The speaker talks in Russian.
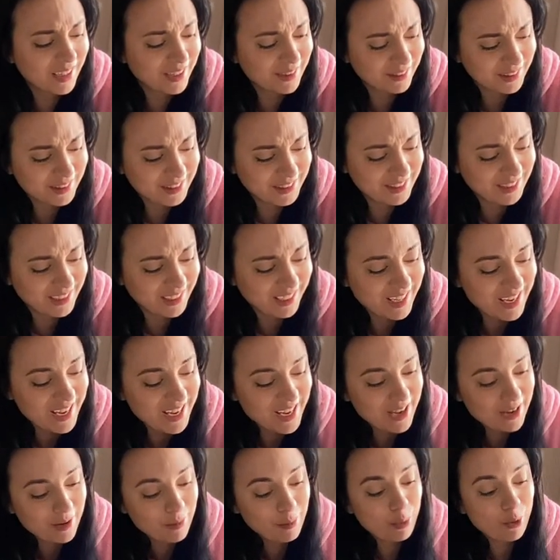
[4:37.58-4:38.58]
короче,
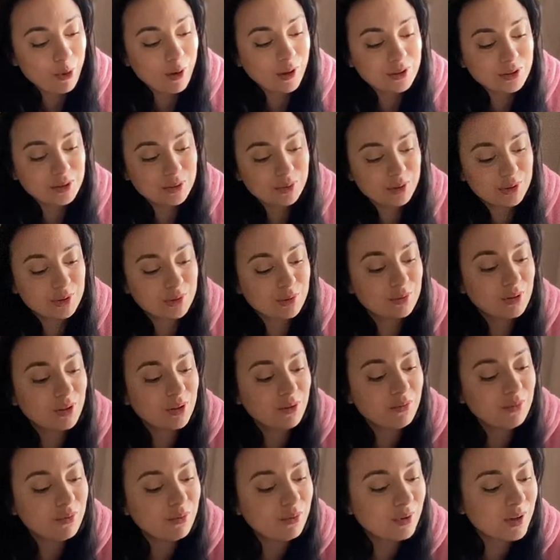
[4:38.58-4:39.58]
пользуюсь с
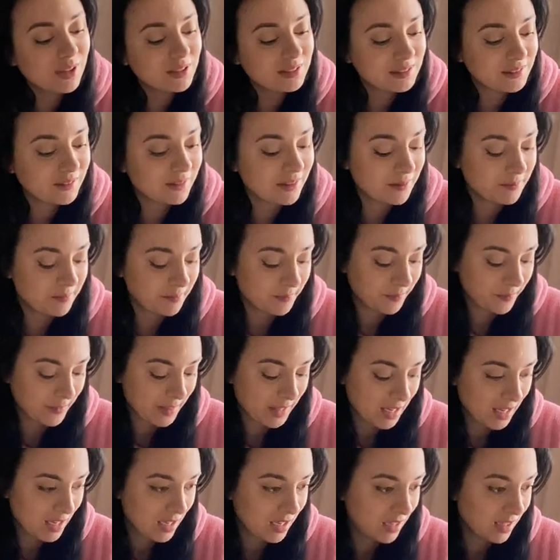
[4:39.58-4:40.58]
удовольствием.
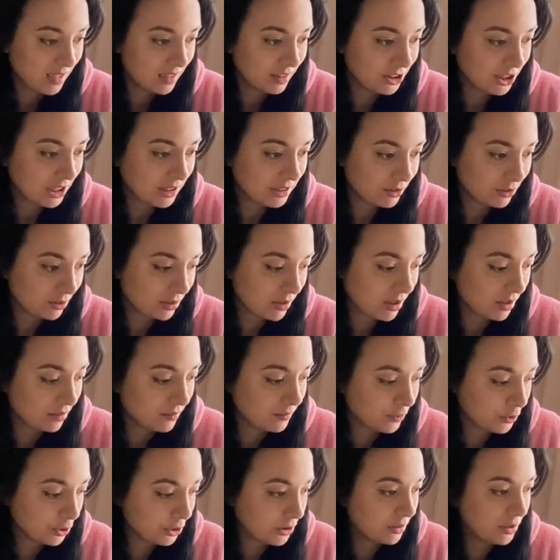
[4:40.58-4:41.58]
Сейчас только,
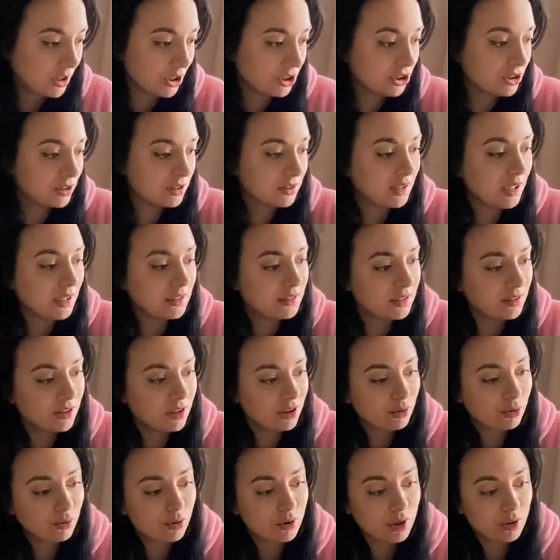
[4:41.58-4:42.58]
вот даже, знаете,
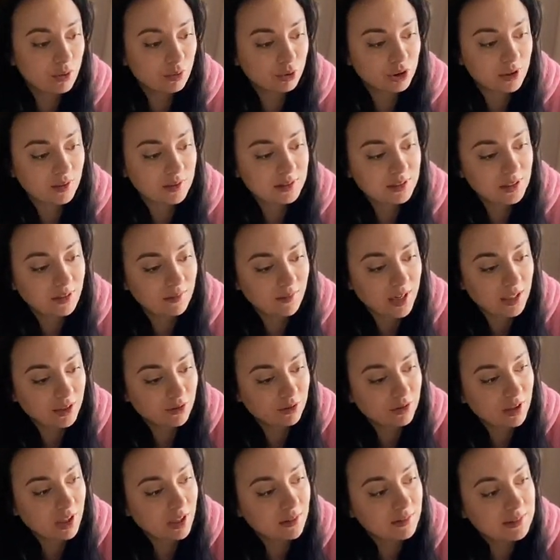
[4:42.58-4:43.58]
нитку не нужно вставлять.
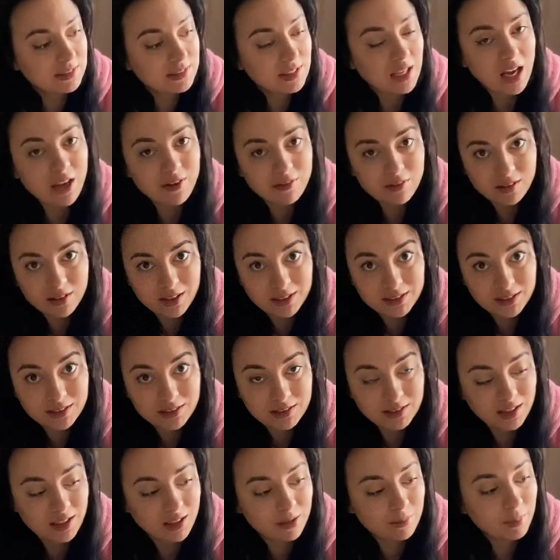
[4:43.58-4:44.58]
Вот как вставила
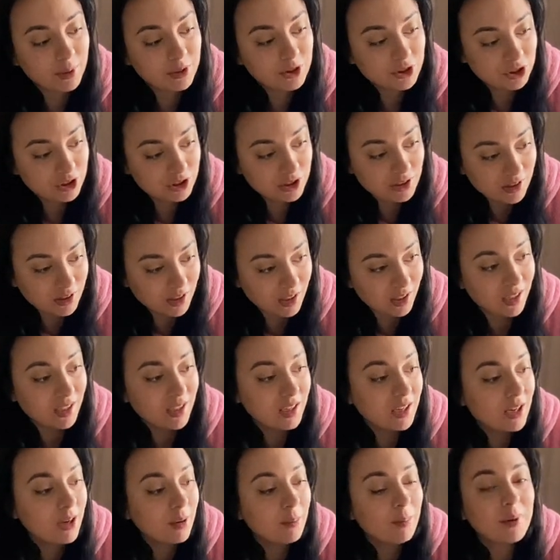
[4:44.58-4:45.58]
тогда, пошила,
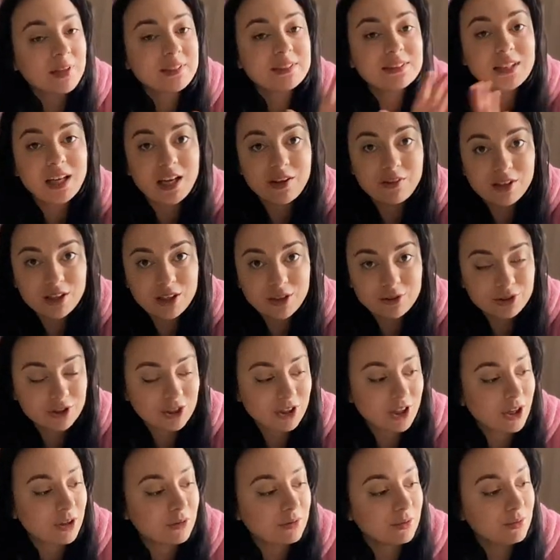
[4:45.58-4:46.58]
поставила в
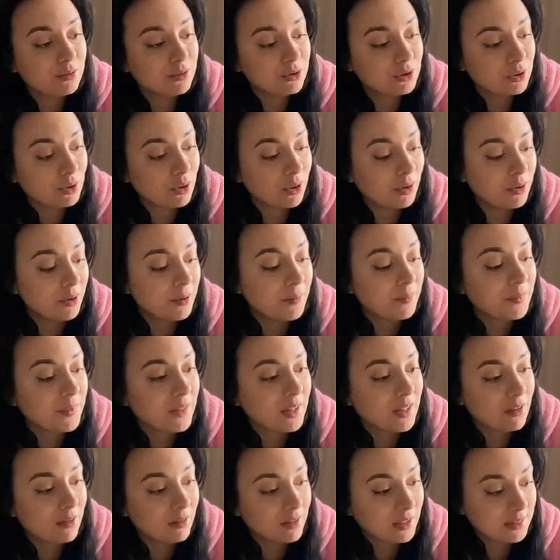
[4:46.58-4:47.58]
шкаф, все,
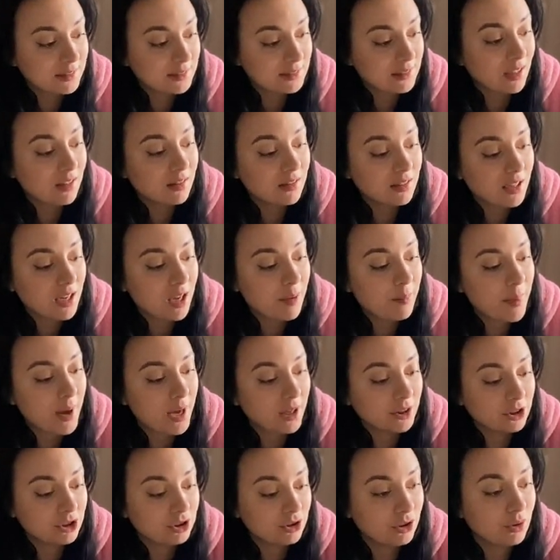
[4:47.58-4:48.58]
достала и
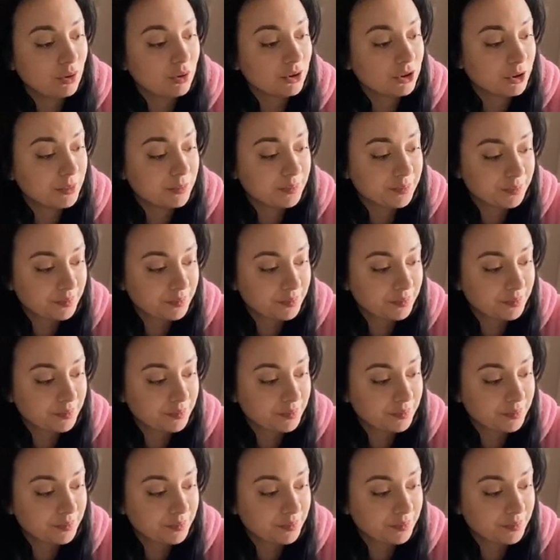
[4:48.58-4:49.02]
опять шьешь.